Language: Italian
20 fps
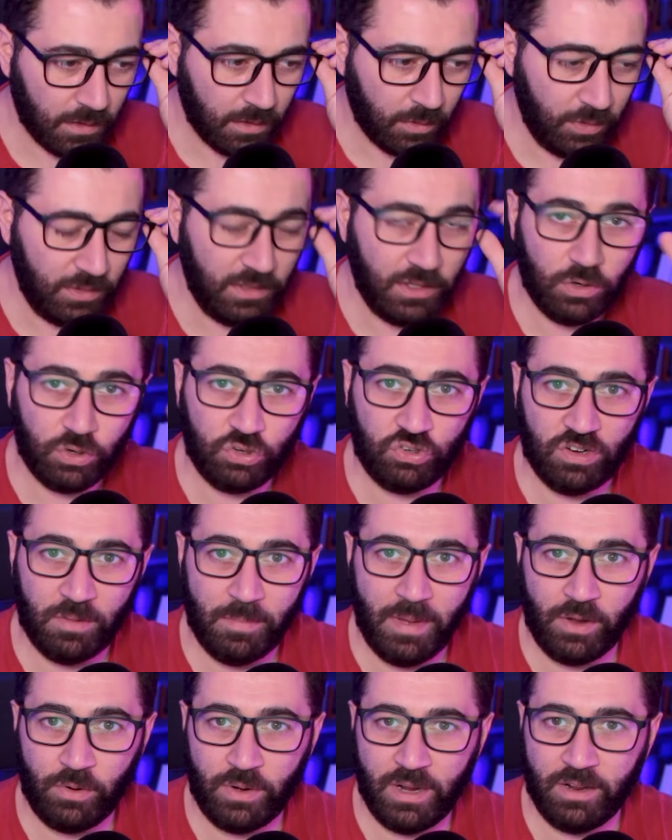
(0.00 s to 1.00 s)
Quindi lo
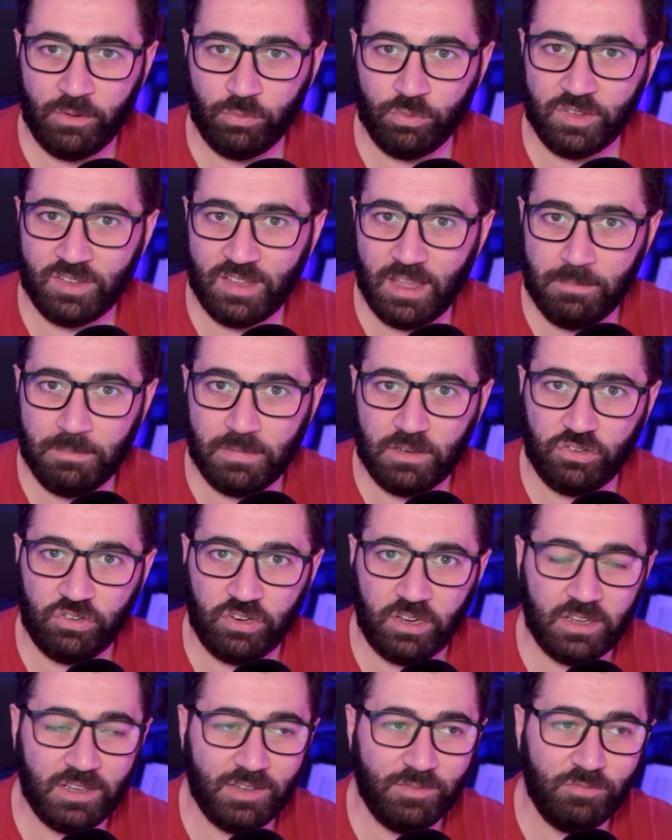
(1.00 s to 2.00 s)
Shema non è un
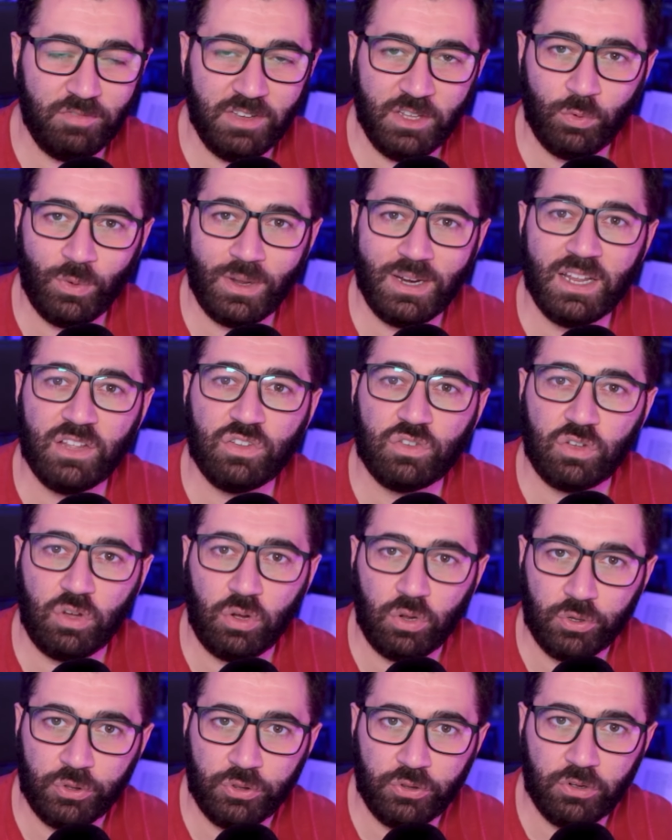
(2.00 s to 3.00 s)
semplice invito
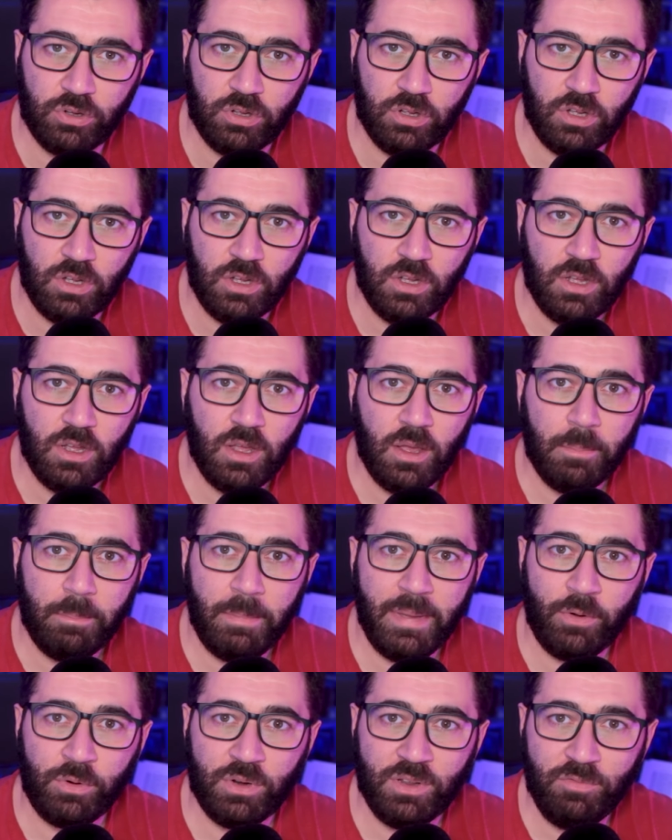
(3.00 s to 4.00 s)
all'ascolto,
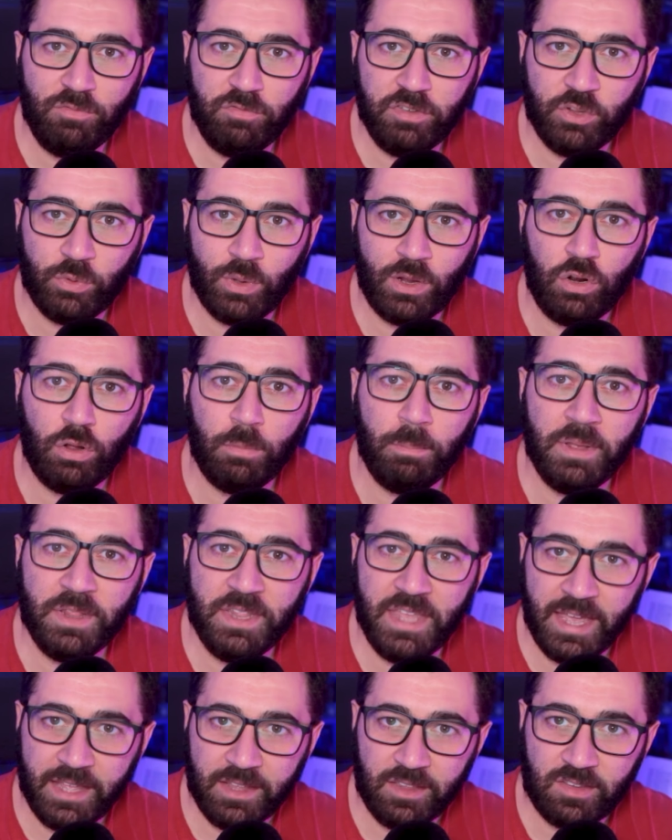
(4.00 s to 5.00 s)
ma è un invito
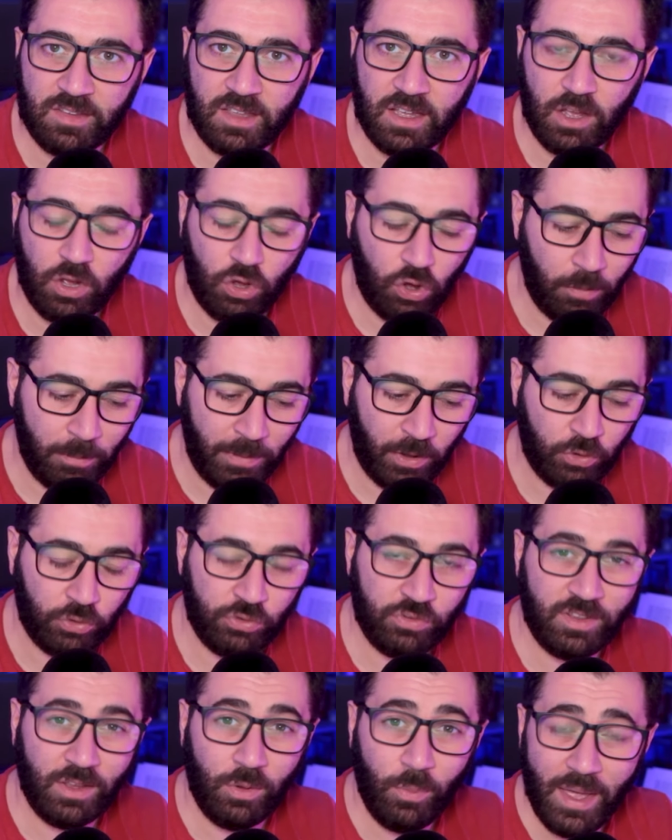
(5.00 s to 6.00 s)
all'obbedienza come
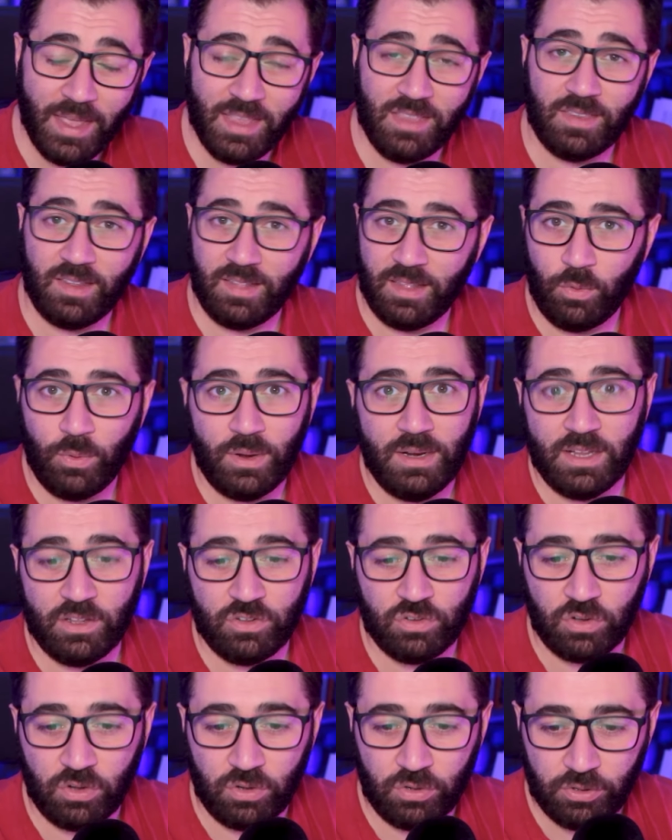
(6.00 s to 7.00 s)
conseguenza di
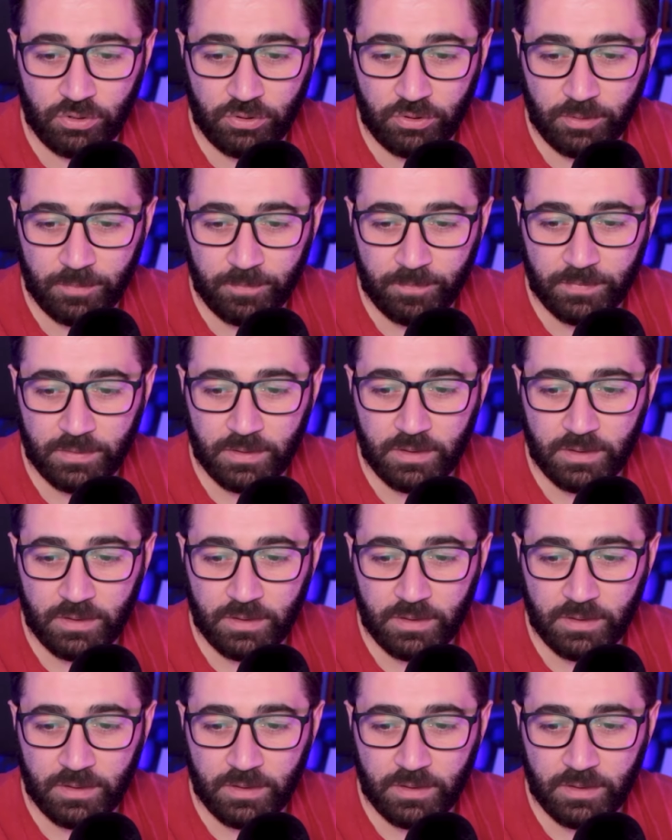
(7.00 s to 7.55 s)
quell'ascolto.